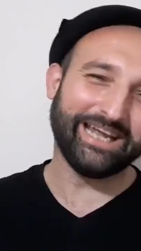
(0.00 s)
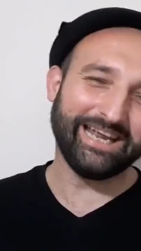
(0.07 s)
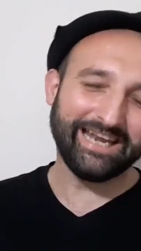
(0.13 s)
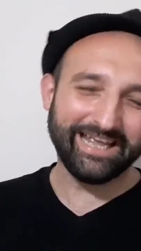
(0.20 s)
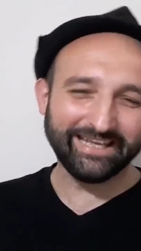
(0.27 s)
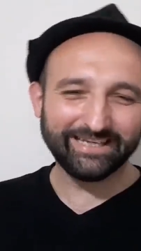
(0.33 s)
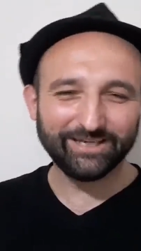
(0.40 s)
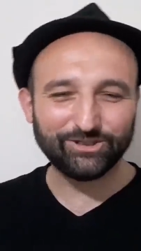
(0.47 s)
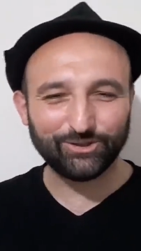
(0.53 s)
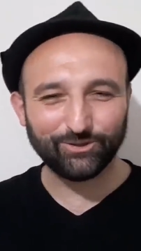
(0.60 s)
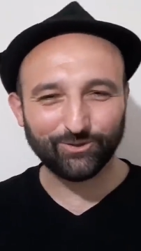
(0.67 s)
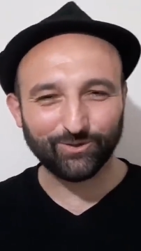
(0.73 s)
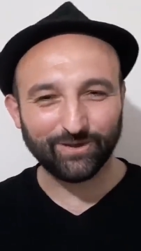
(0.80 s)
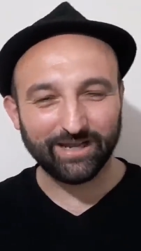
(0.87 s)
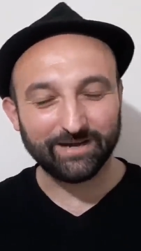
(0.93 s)
TL
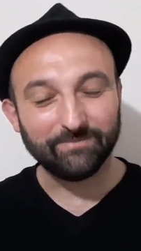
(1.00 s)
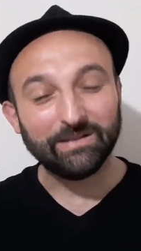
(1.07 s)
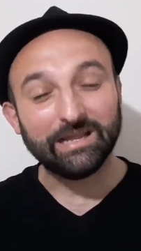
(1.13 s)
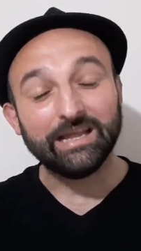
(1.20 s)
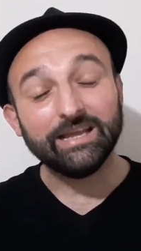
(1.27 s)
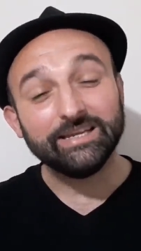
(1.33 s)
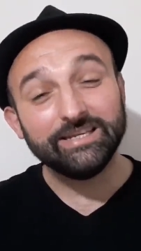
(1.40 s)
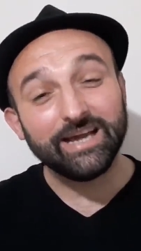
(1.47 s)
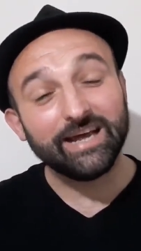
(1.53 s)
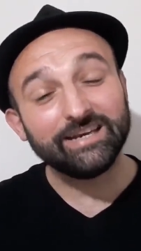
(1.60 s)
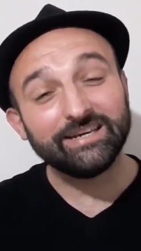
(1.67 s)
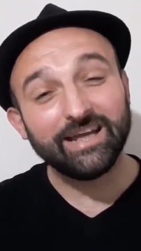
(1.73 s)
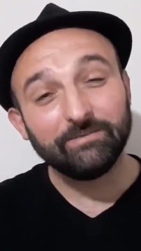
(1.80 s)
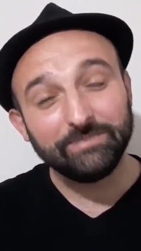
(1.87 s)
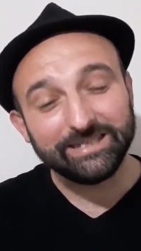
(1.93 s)
geçiriyorlar.
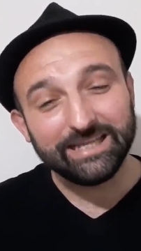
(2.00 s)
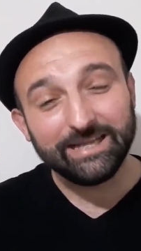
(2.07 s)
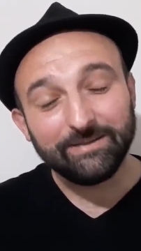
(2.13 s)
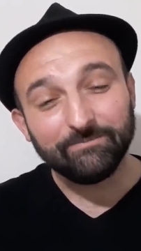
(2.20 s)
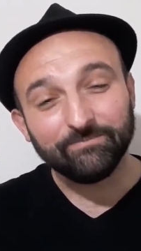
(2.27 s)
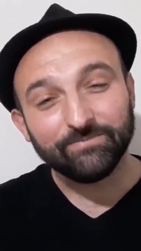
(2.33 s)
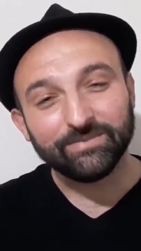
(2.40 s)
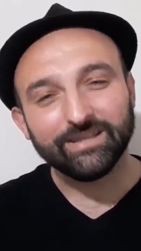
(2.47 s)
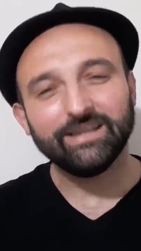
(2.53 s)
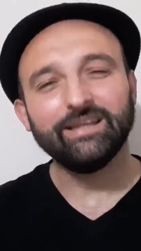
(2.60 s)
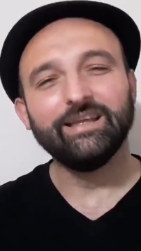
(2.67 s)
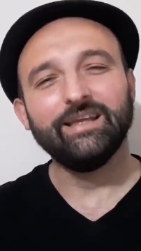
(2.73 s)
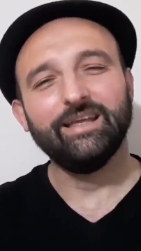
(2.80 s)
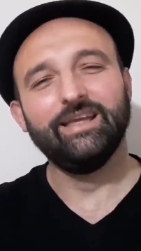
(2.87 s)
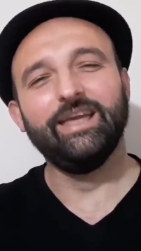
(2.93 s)
Yanına bir de
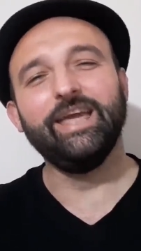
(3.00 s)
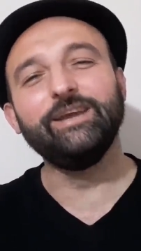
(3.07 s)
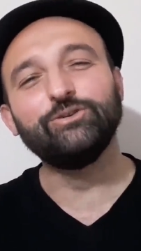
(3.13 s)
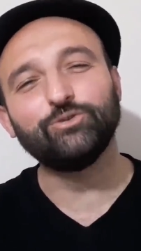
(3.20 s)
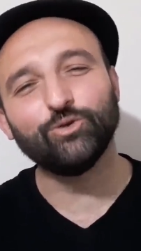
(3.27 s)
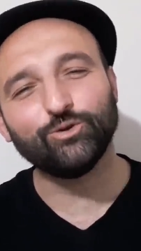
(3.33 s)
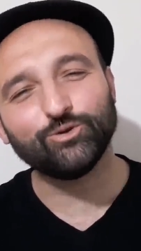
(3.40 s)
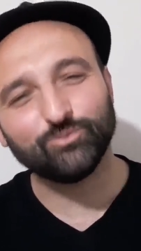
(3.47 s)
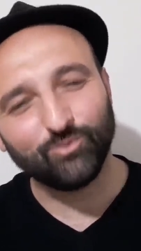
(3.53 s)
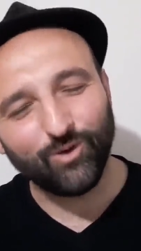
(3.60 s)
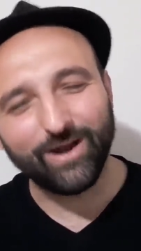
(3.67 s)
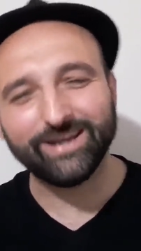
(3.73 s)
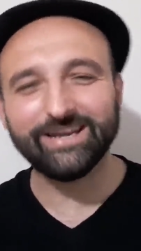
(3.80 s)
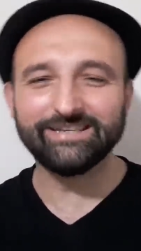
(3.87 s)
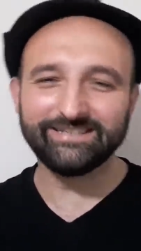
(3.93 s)
egzoz
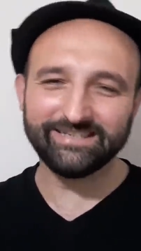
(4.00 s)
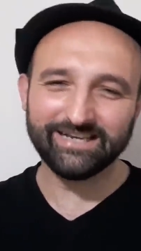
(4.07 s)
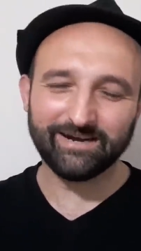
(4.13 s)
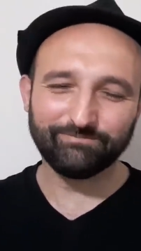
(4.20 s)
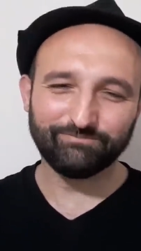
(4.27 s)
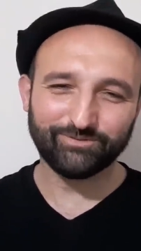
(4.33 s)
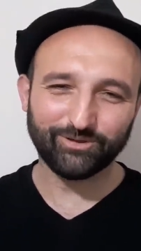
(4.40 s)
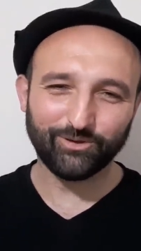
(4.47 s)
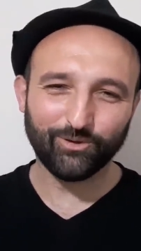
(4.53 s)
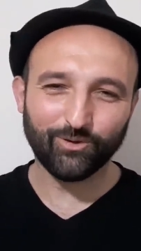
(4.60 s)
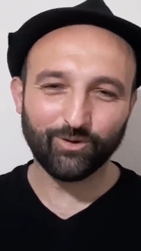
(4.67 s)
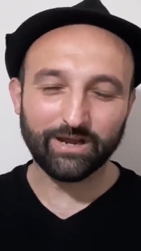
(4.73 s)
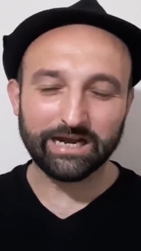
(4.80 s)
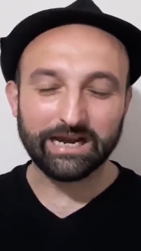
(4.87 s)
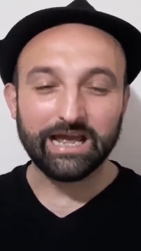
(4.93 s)
muayenesi
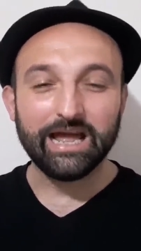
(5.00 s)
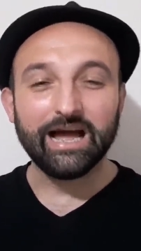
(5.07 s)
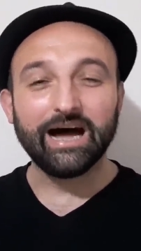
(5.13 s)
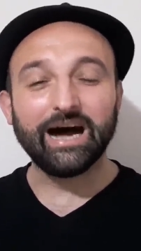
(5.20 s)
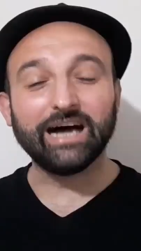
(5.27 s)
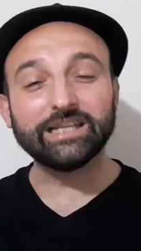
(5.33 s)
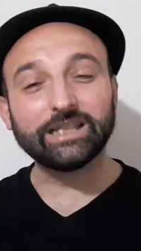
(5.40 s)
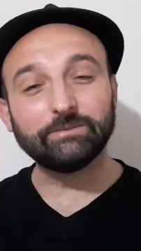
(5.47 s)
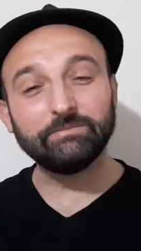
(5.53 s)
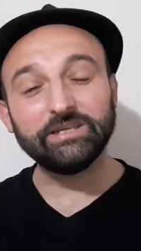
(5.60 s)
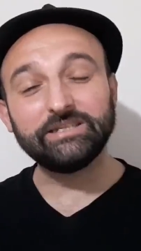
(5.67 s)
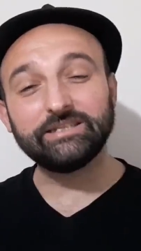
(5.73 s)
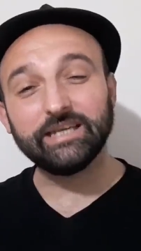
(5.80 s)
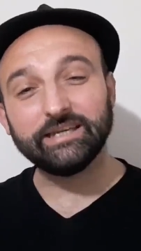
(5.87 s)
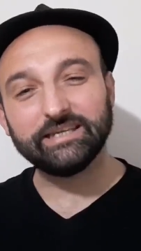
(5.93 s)
yaptırıyorlar.
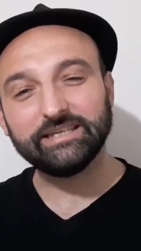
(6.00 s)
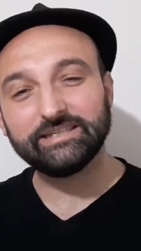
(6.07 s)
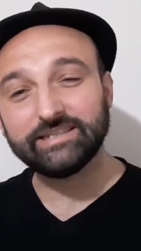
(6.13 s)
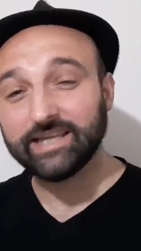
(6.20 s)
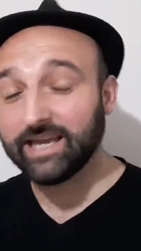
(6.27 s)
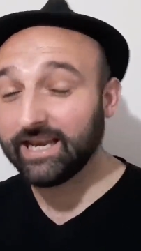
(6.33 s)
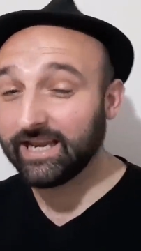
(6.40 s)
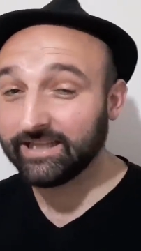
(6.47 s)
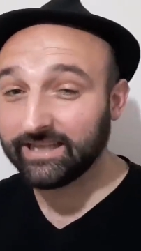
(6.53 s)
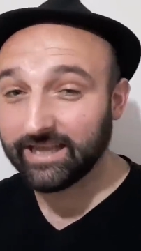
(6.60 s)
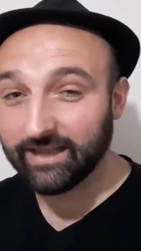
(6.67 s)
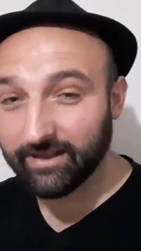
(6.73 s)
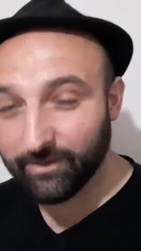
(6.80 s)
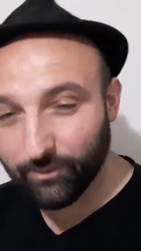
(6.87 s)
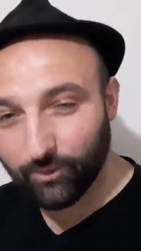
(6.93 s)
68
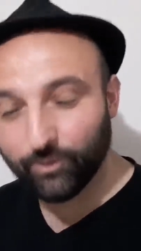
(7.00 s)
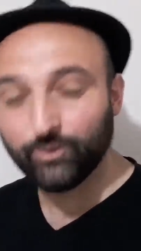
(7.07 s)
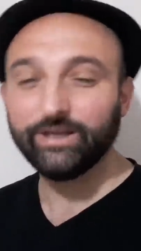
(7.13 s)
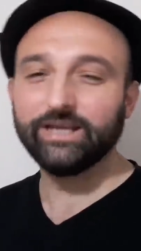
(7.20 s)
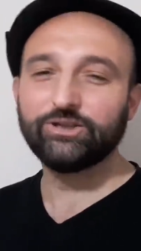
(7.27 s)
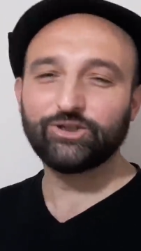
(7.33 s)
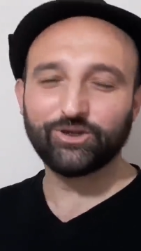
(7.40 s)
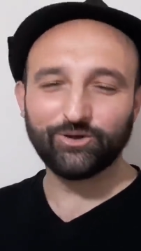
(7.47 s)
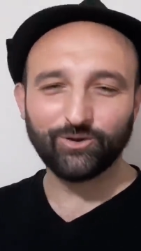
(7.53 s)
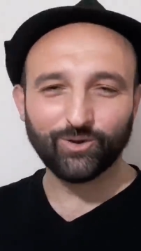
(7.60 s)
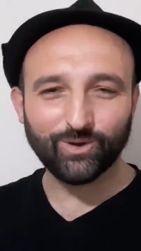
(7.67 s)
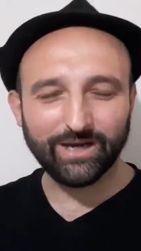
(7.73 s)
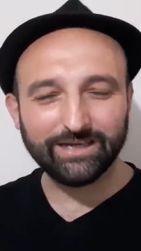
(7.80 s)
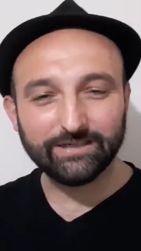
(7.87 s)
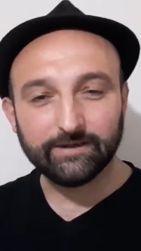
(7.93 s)
TL'de onu
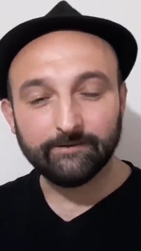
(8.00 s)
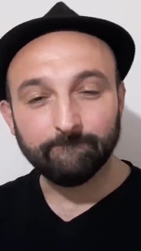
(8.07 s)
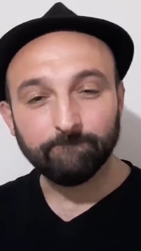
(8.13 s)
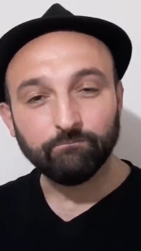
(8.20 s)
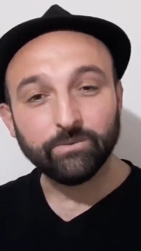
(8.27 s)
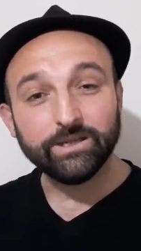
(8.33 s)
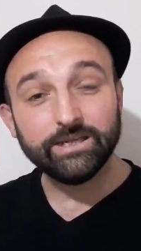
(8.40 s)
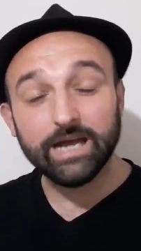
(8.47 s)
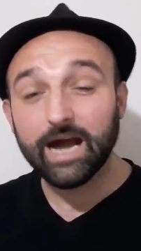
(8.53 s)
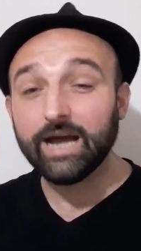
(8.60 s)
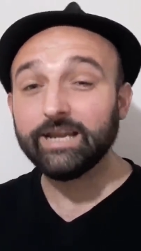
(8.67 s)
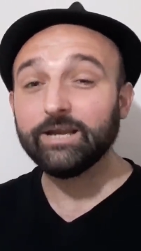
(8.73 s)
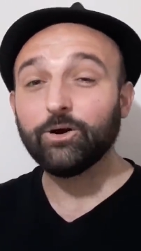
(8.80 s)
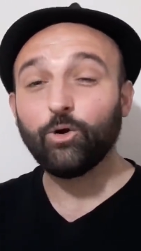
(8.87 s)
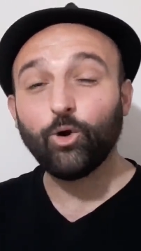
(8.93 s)
geçiriyorlar.
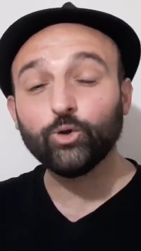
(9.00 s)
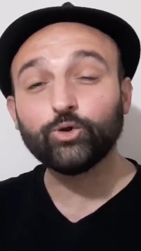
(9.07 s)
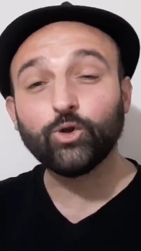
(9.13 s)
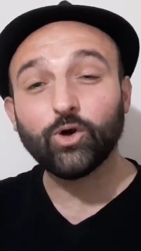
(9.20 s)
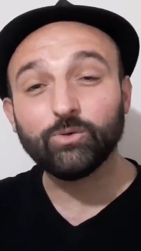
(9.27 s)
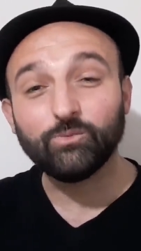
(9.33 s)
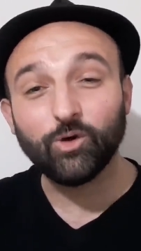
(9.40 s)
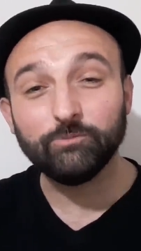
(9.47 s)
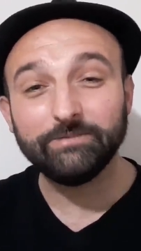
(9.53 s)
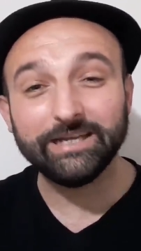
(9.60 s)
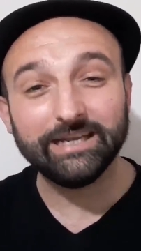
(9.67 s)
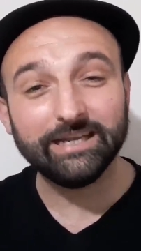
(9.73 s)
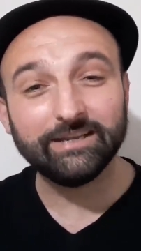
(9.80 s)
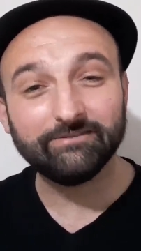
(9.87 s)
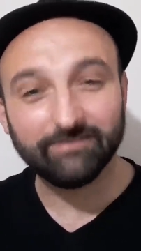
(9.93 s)
Yani
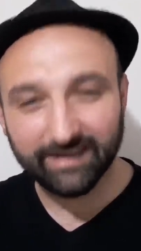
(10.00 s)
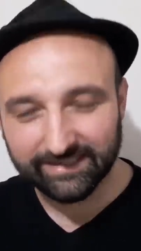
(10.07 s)
otomobilin